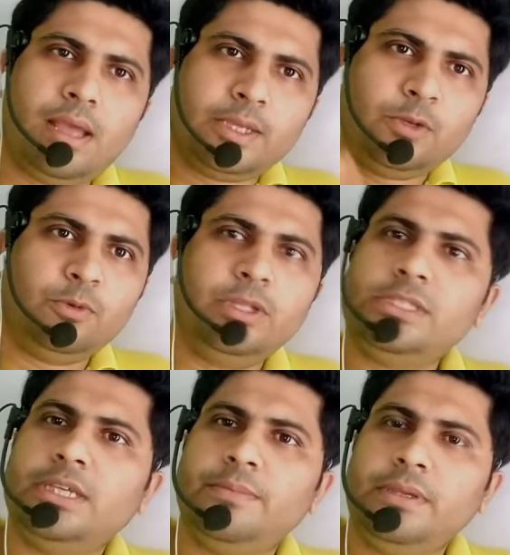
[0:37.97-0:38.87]
আগেও
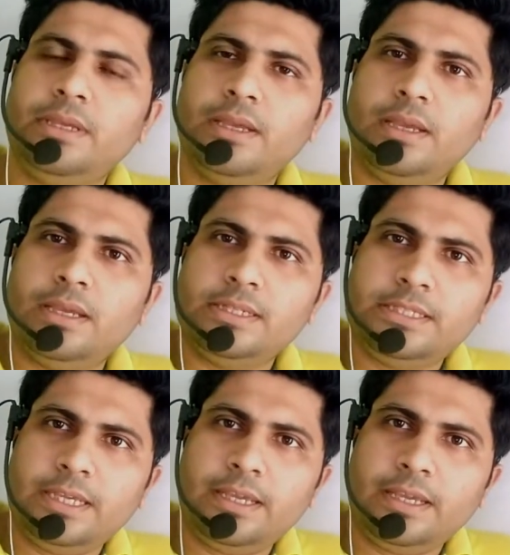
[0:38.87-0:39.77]
বলেছি আমি
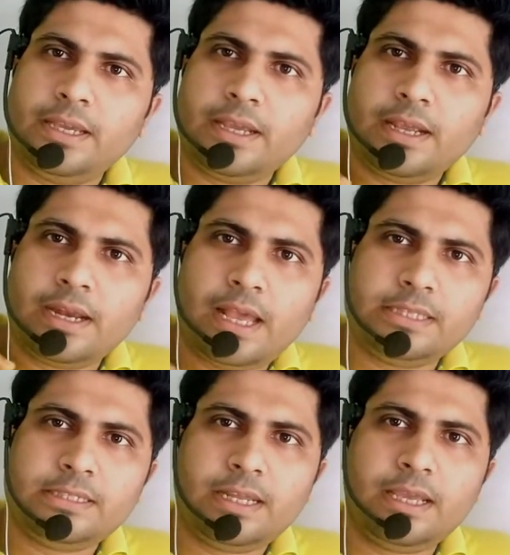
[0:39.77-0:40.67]
যে
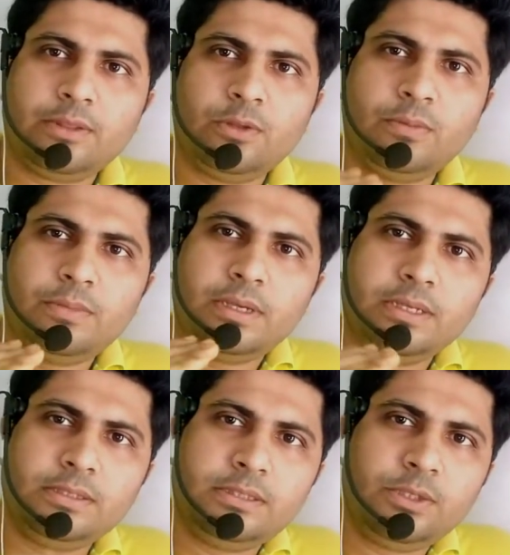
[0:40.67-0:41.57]
ক্লাসটা একদম
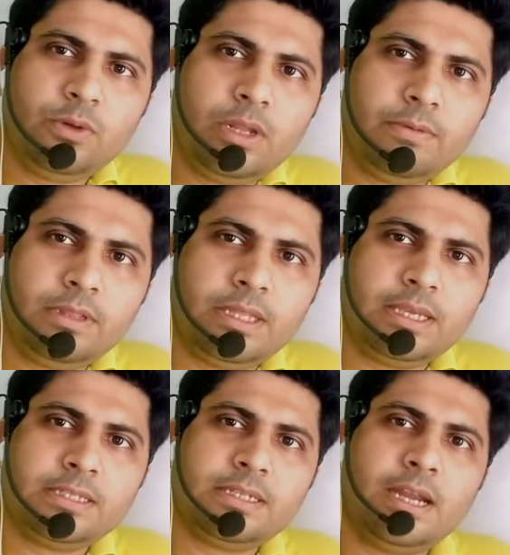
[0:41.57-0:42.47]
জিরো লেভেল
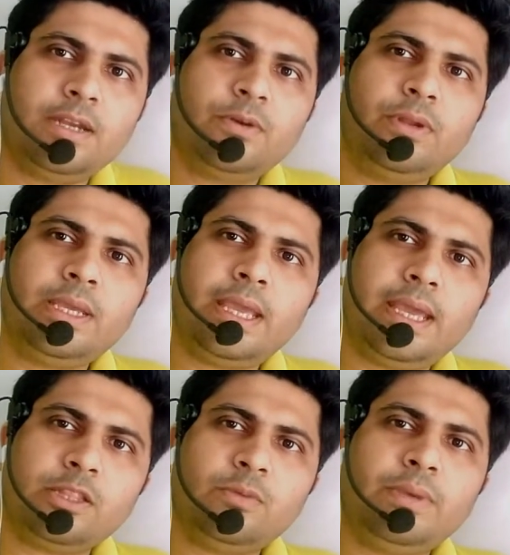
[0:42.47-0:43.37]
থেকে স্টার্ট করে
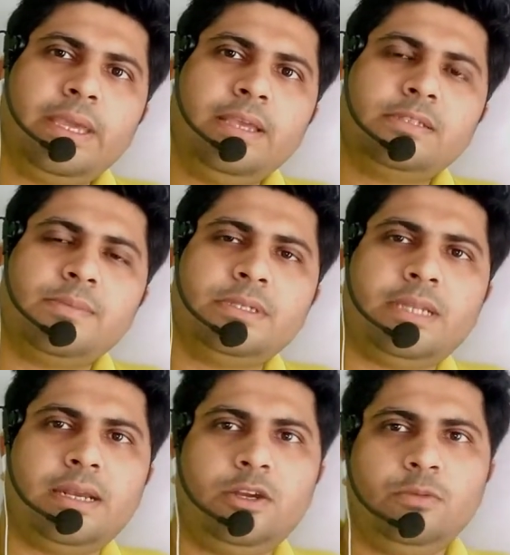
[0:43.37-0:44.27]
একদম এক্সামের
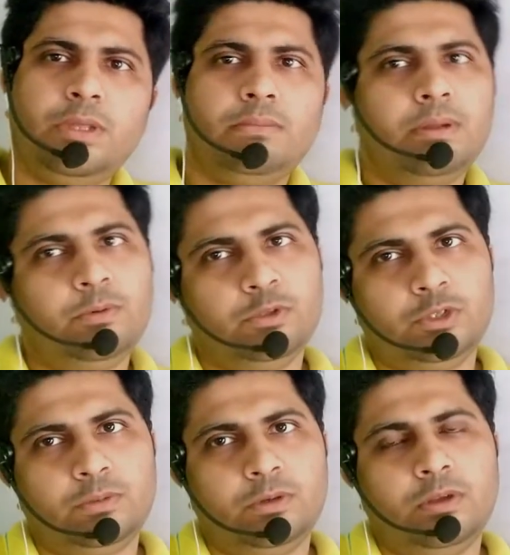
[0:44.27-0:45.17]
স্ট্যান্ডার্ড অব্দি আমরা
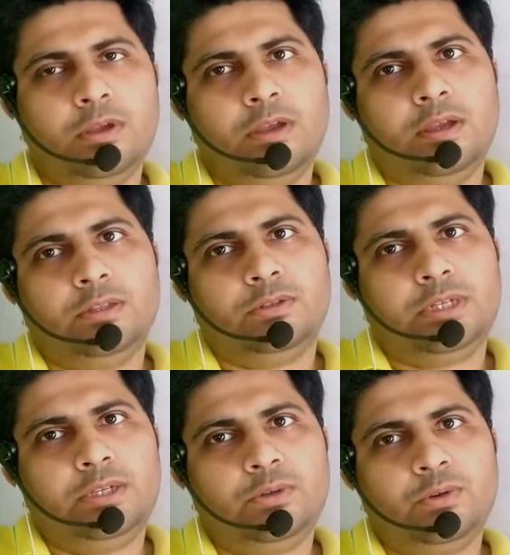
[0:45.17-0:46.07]
পৌঁছবো তো
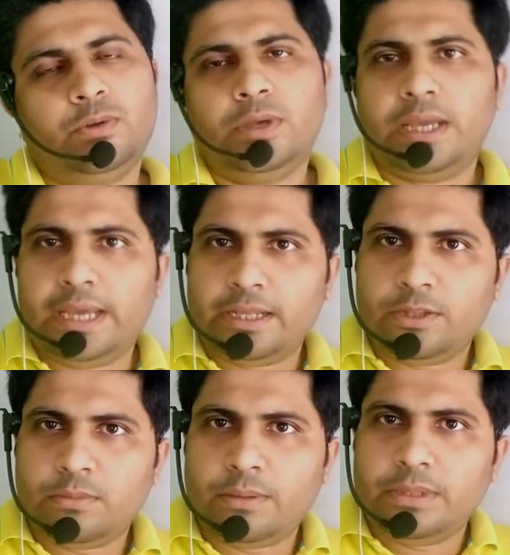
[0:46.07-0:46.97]
সেই জন্য
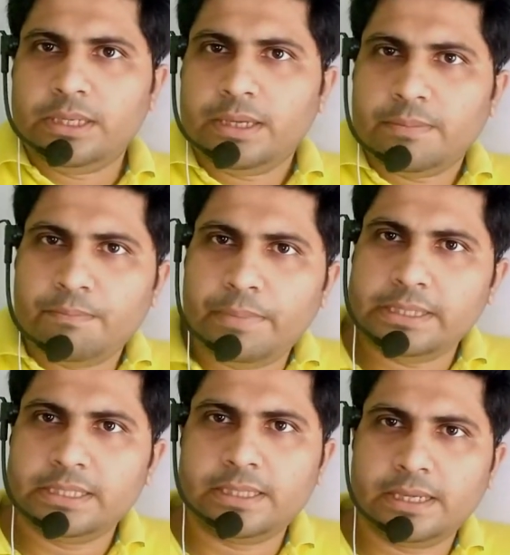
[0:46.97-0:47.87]
একদম আমি
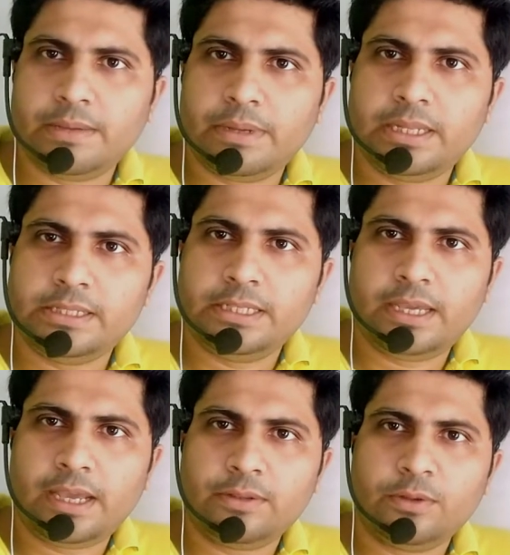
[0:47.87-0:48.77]
বেসিক থেকে মানে যে
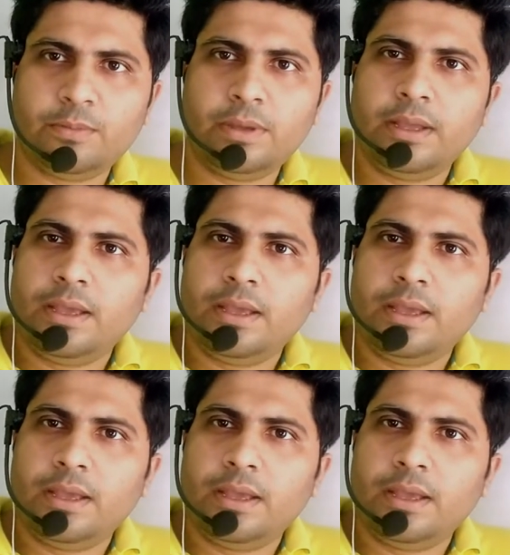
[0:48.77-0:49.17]
একদম